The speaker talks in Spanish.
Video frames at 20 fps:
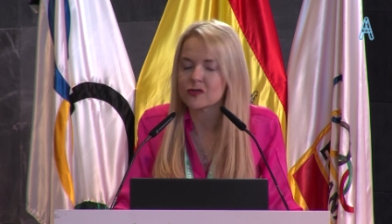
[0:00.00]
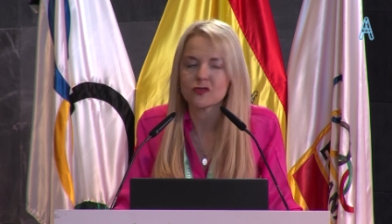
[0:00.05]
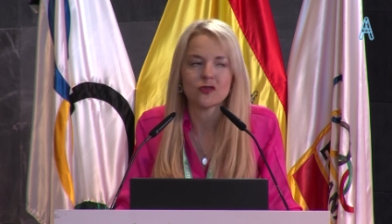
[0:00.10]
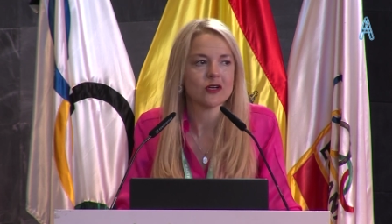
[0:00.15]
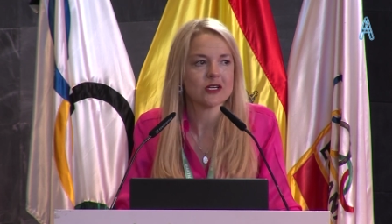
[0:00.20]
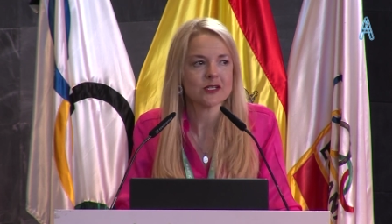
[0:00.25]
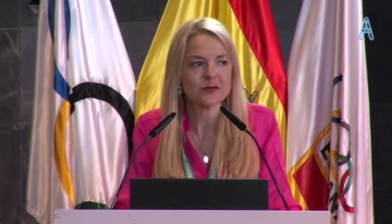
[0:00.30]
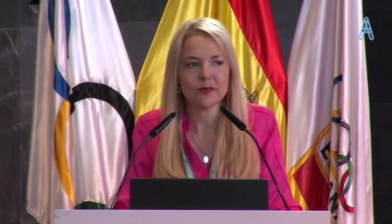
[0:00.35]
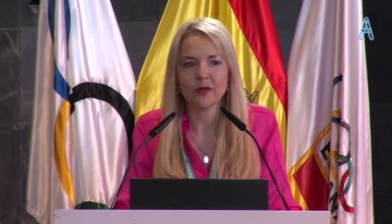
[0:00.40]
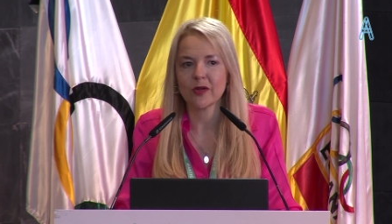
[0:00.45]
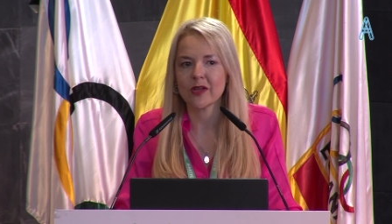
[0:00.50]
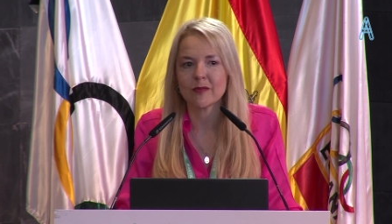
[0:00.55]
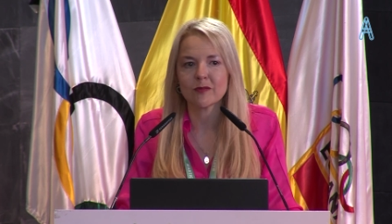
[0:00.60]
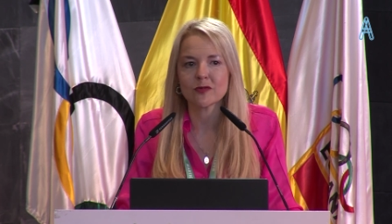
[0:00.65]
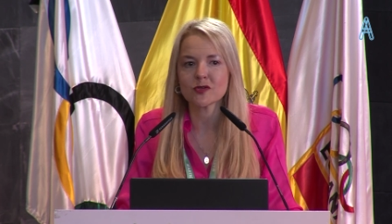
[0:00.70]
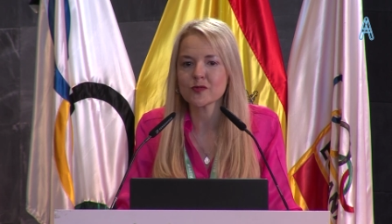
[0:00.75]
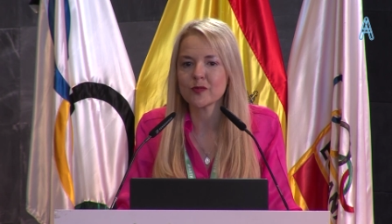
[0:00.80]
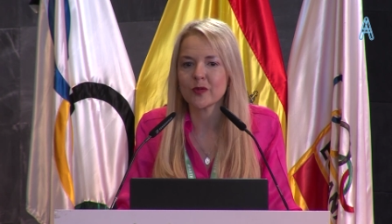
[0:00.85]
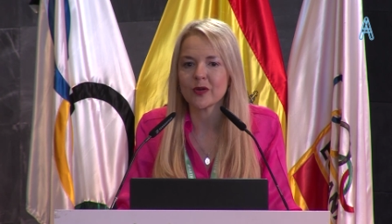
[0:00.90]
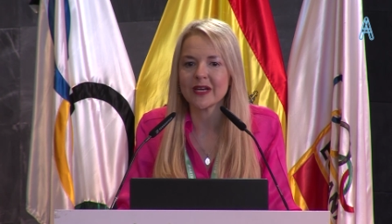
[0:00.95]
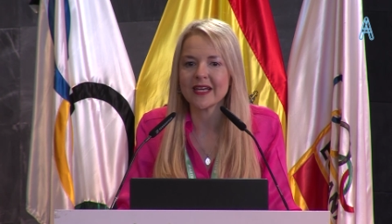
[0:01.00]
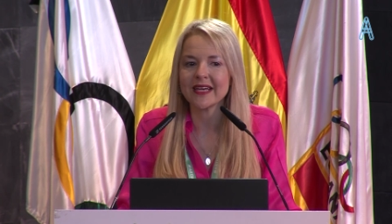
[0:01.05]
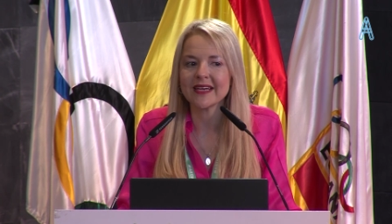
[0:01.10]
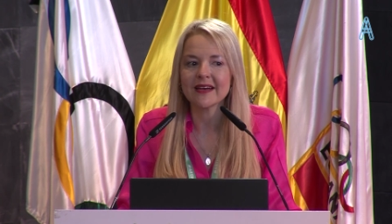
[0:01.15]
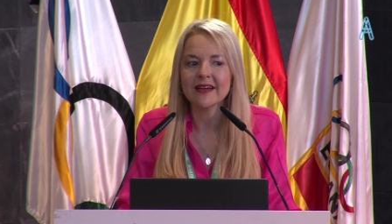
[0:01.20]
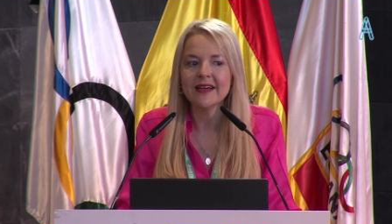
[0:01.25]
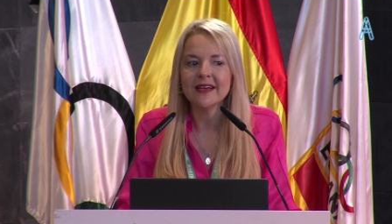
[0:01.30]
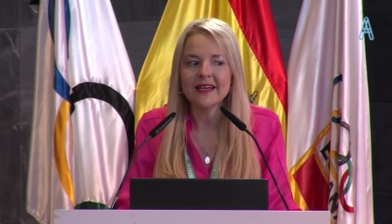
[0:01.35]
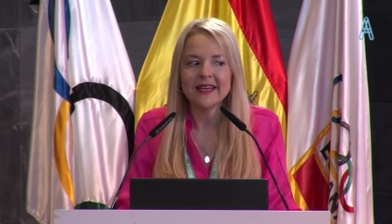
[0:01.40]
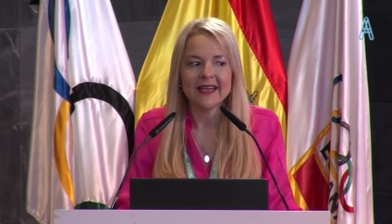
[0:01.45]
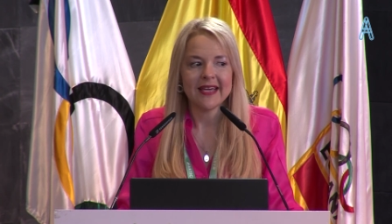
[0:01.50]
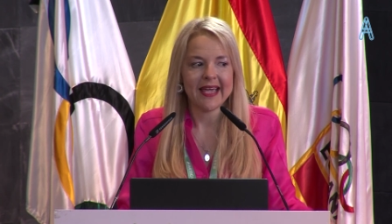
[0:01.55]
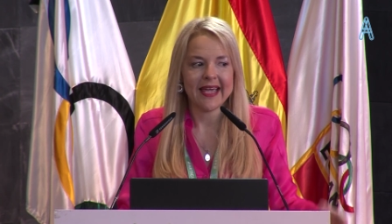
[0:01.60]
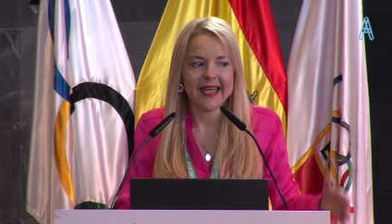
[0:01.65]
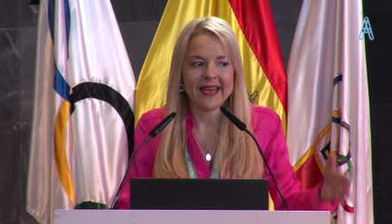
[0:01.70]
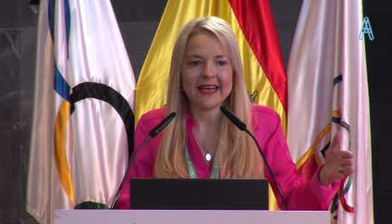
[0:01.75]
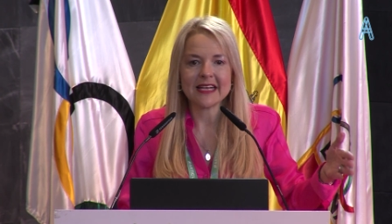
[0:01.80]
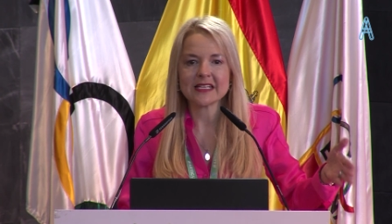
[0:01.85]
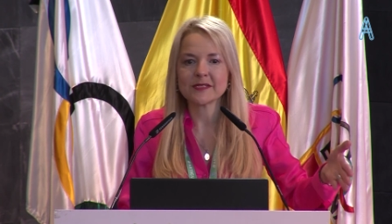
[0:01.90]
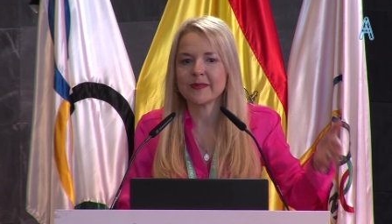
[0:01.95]
No les podemos poner
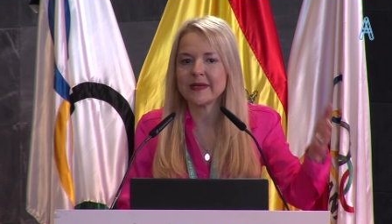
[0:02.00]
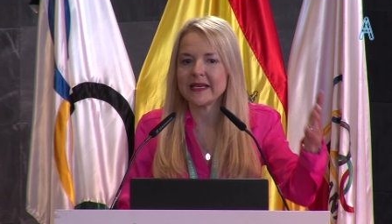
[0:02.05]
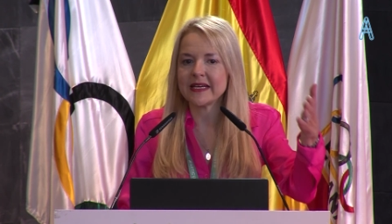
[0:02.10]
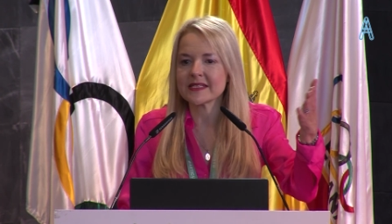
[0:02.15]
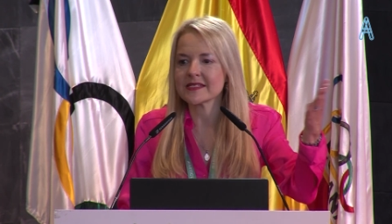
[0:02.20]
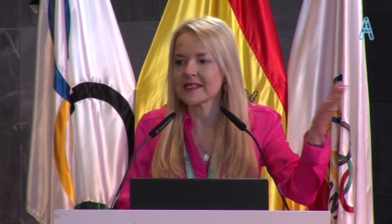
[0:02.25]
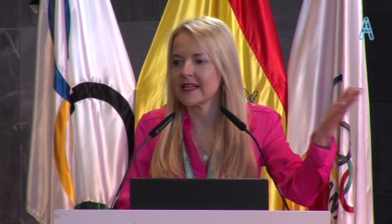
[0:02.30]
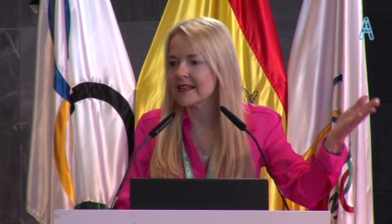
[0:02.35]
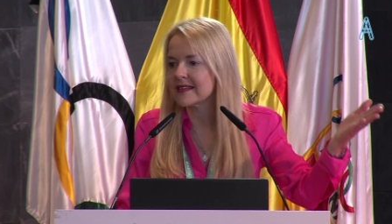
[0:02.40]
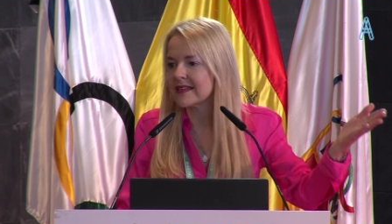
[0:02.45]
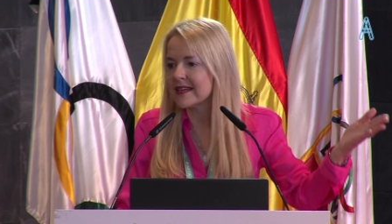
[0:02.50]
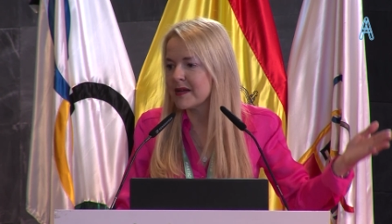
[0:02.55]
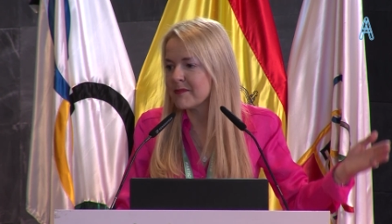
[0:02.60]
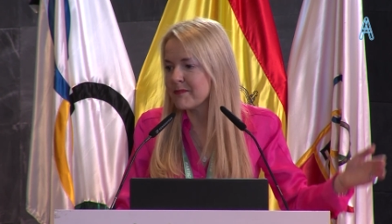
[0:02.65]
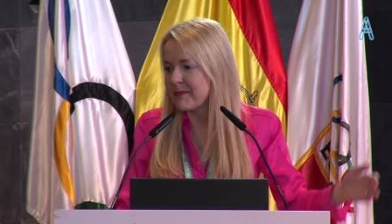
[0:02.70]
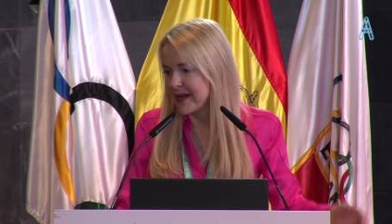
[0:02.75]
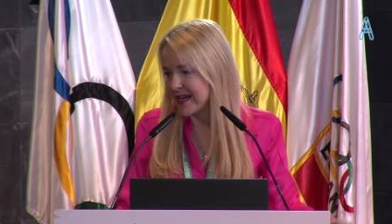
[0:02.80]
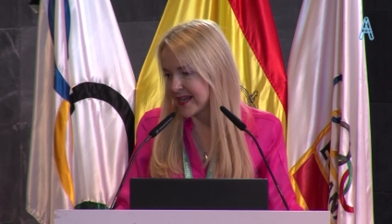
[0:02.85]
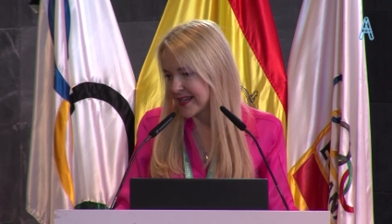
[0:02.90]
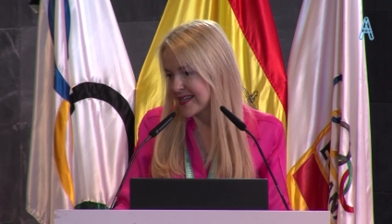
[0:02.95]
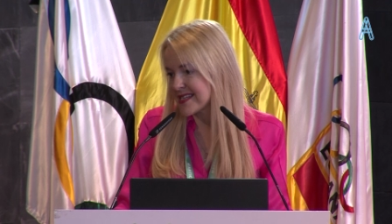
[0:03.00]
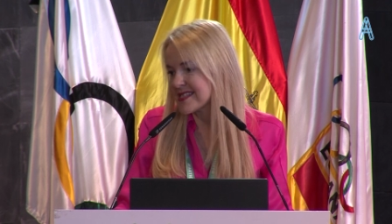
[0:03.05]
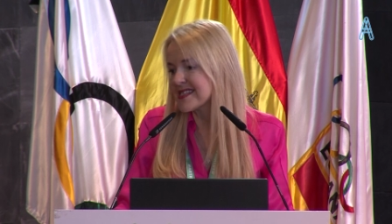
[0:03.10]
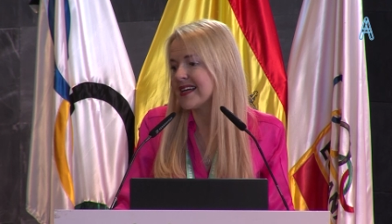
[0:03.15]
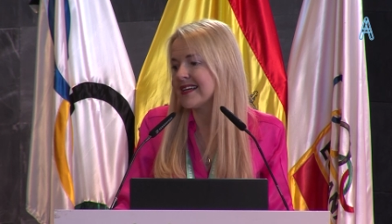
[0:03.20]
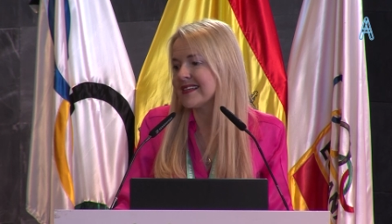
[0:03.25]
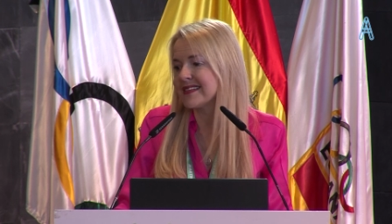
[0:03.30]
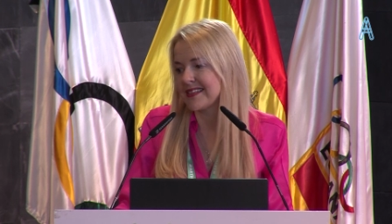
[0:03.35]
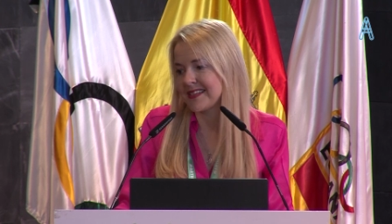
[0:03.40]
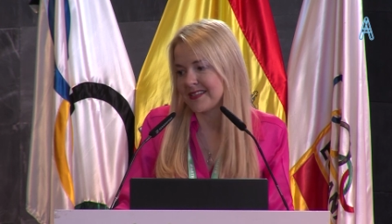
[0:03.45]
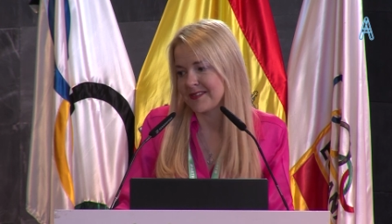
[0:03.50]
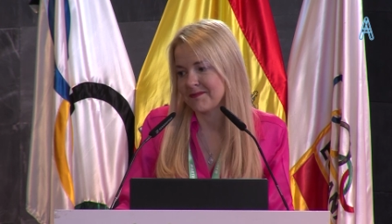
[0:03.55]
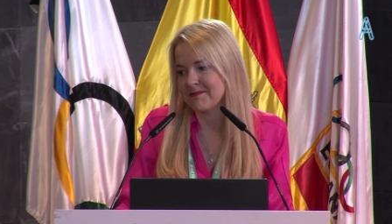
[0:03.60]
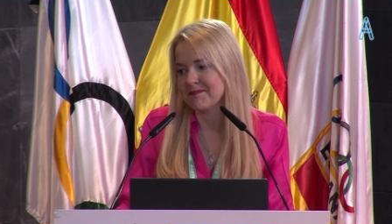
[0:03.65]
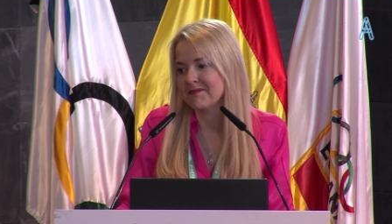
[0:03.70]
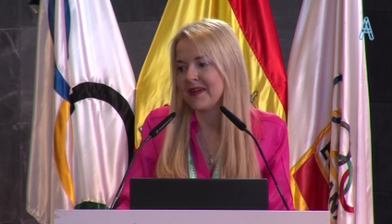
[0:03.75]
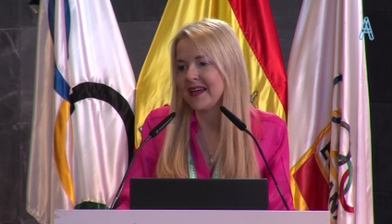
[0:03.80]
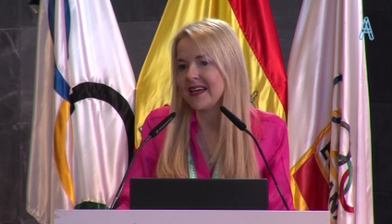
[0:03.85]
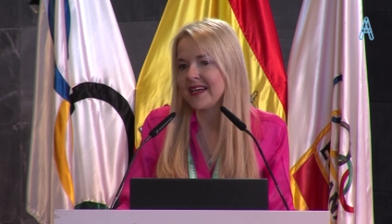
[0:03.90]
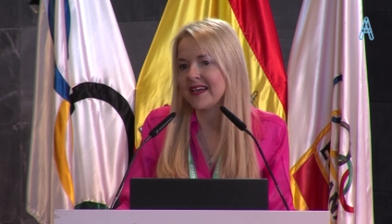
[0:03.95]
en las vías del tren para que salten,
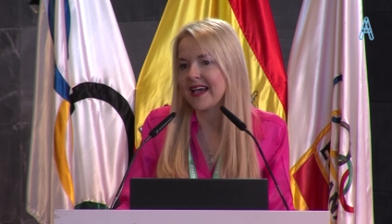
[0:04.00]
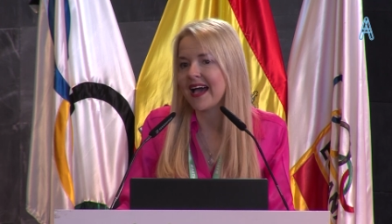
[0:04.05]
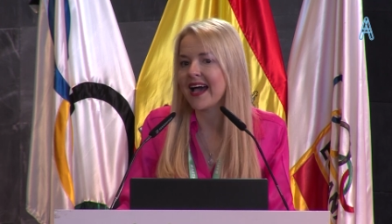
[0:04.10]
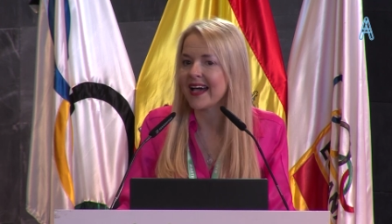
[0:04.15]
¿vale?